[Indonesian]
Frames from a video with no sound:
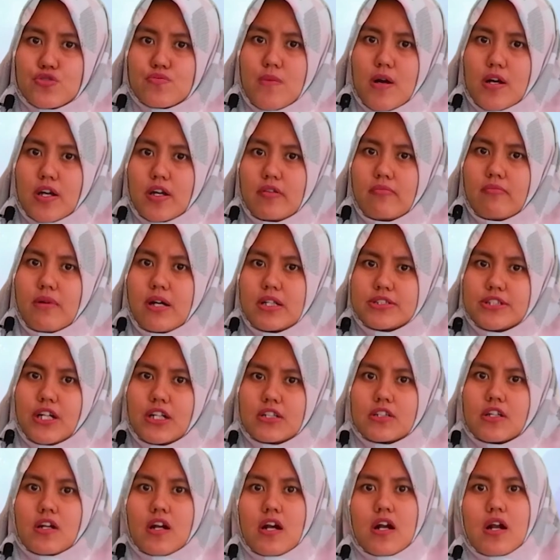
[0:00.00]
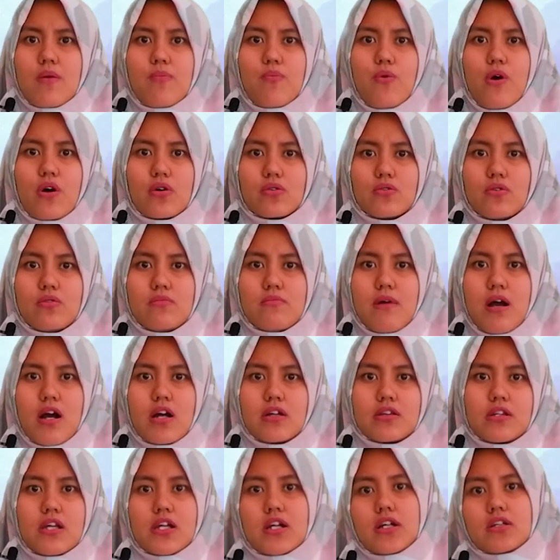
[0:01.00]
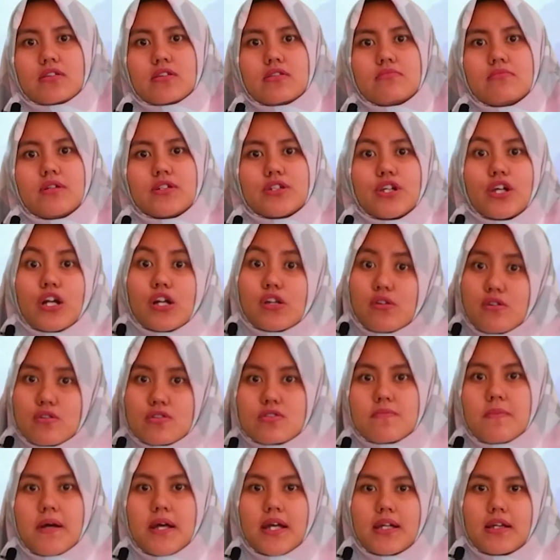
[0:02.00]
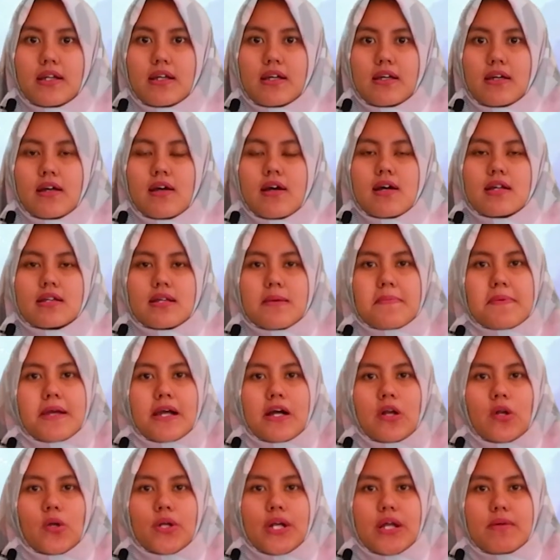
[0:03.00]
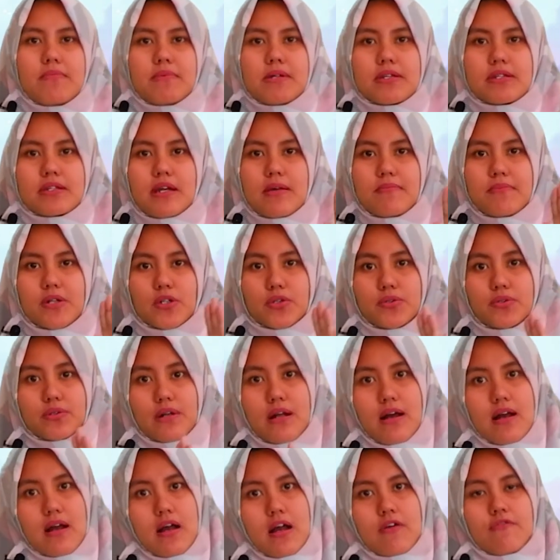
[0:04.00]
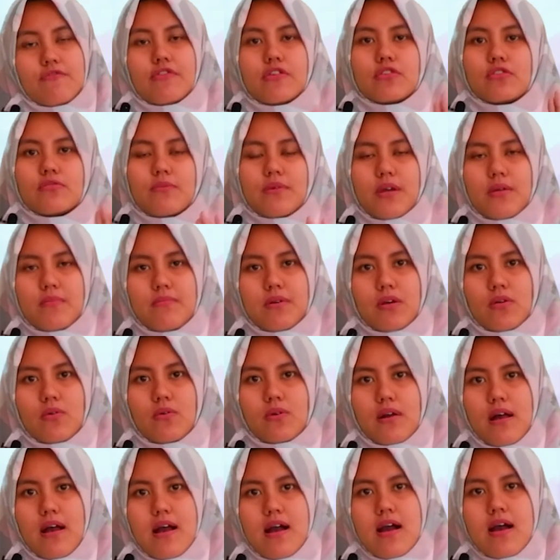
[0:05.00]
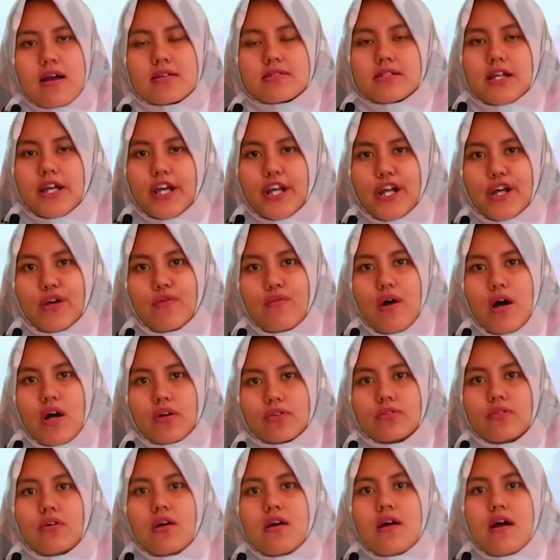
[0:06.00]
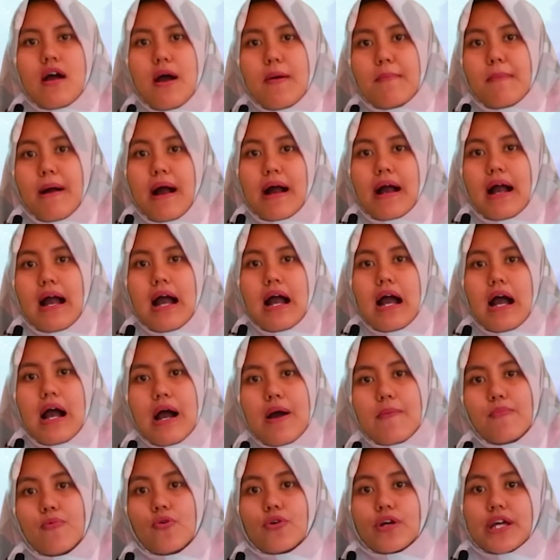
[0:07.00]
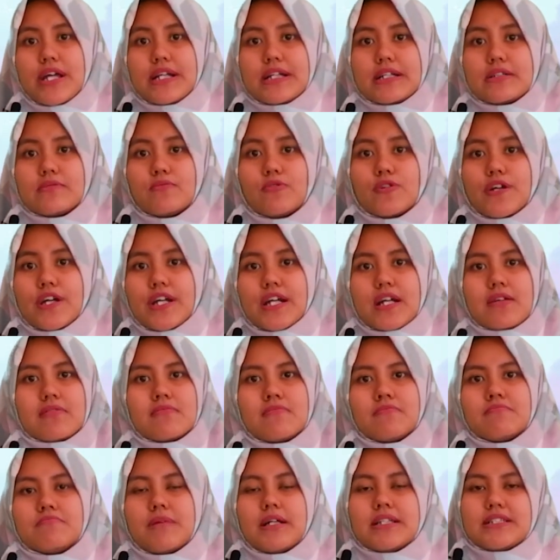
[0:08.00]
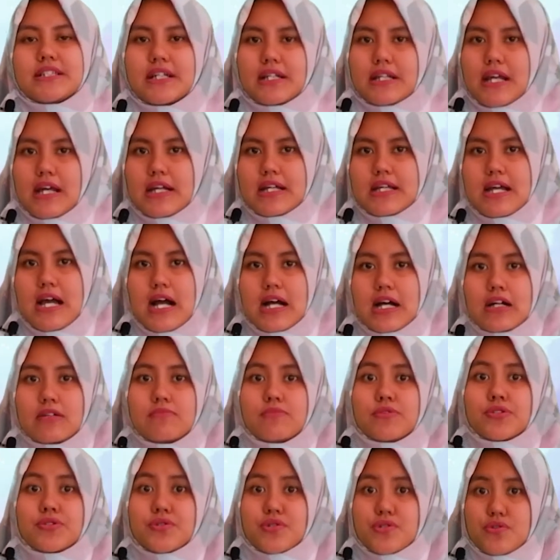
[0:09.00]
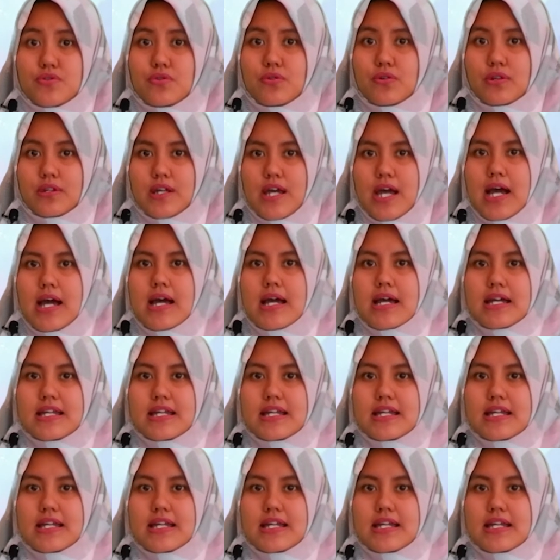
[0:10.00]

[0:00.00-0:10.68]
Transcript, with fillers: semakin banyak terhadap waktu maka tingkat kebanjirannya semakin tinggi. Tapi kalau debitnya berkurang, volumenya berkurang seiring waktu, maka mungkin kemungkinan banjirnya dia akan menyusut ya.